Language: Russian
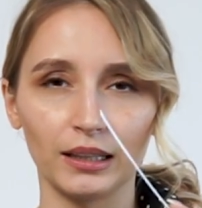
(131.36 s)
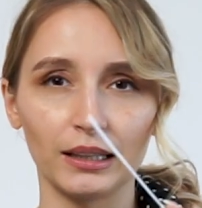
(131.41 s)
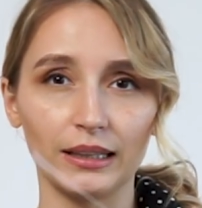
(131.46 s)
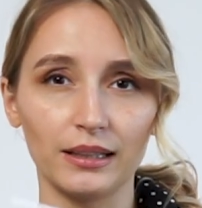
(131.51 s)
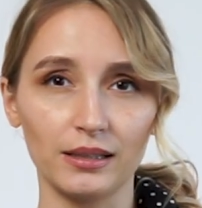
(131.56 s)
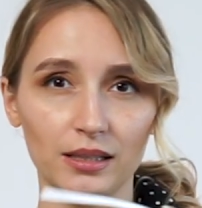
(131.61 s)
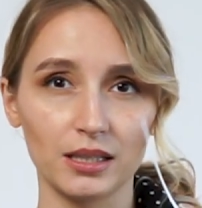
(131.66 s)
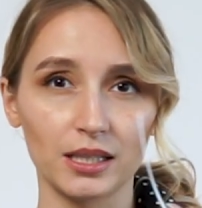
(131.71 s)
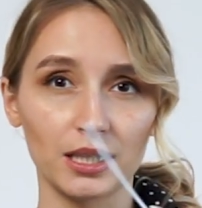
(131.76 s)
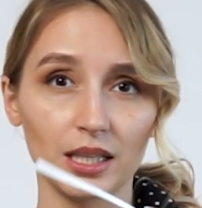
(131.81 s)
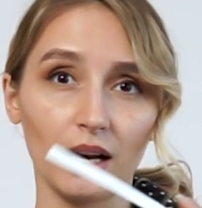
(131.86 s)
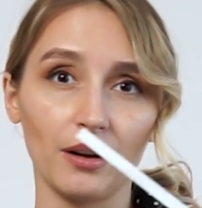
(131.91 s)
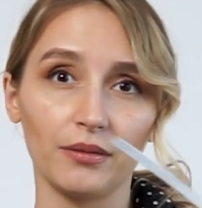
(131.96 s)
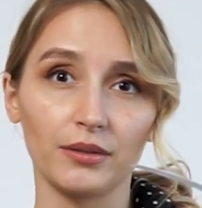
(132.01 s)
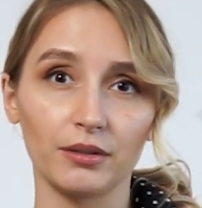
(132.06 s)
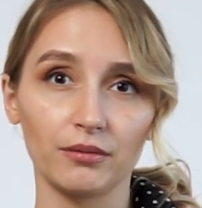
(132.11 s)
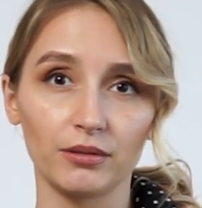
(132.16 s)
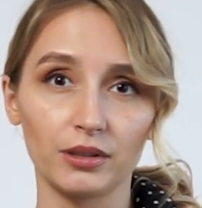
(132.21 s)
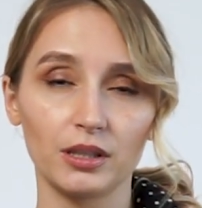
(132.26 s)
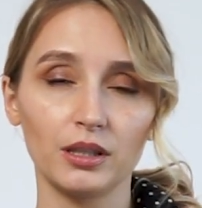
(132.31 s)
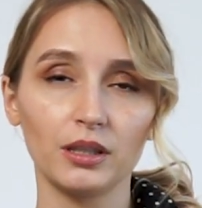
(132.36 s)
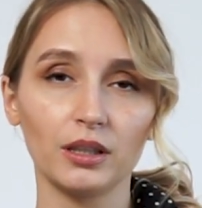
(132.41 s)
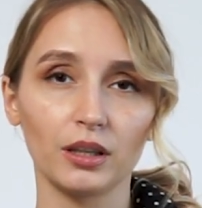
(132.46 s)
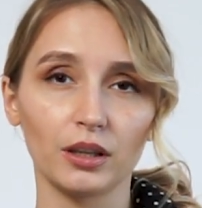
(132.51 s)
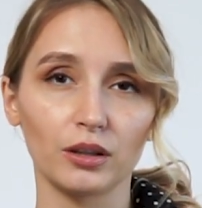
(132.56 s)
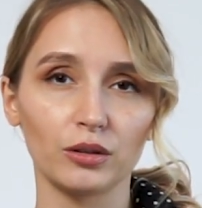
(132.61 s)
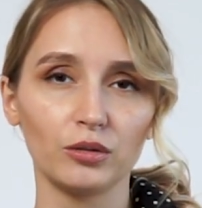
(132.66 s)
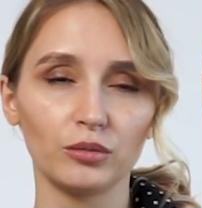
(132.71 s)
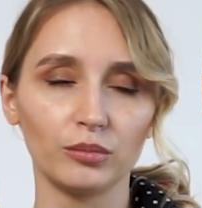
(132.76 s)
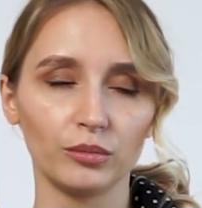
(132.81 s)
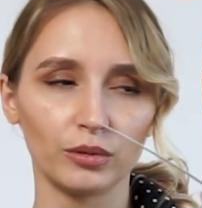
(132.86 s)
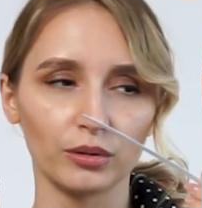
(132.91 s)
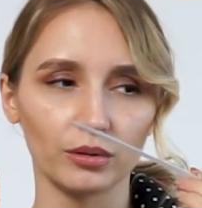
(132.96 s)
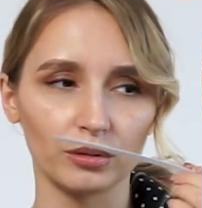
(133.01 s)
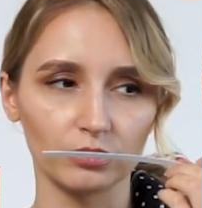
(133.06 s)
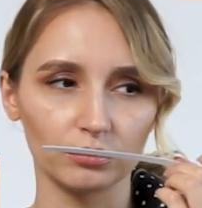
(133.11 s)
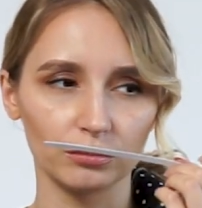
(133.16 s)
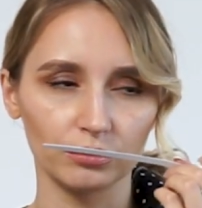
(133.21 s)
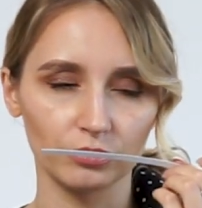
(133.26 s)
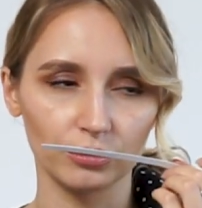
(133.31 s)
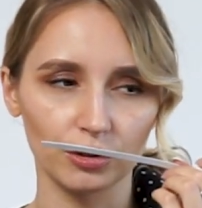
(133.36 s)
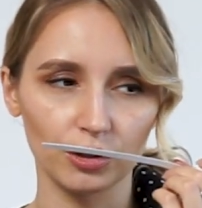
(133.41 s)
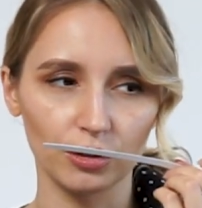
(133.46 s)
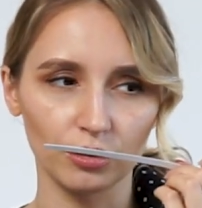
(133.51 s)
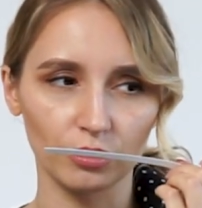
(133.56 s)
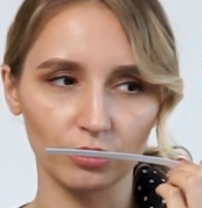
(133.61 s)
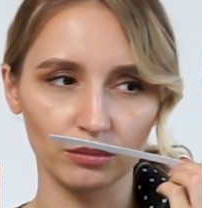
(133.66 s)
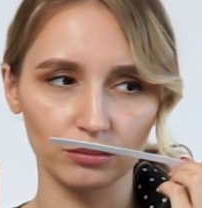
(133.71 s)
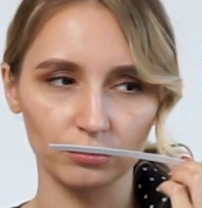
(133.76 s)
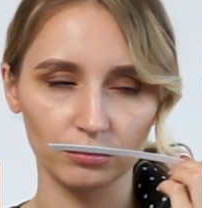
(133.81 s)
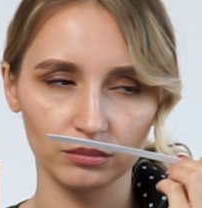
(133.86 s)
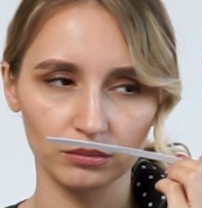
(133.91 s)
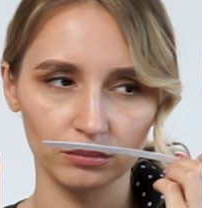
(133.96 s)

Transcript: Если сравнивать их, я думаю, что